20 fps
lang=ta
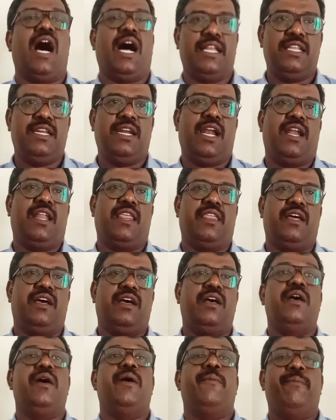அதனால
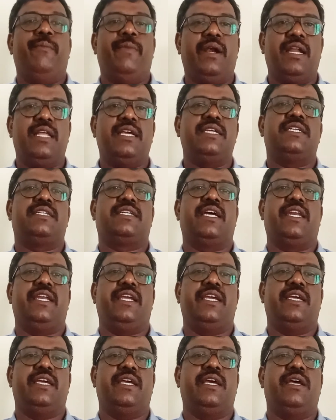தான் மிளகு
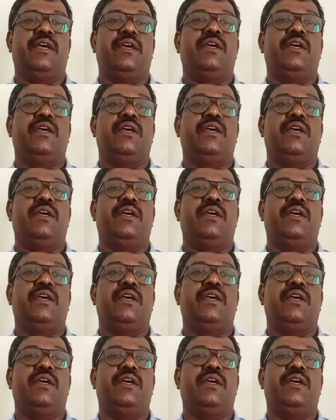கறியை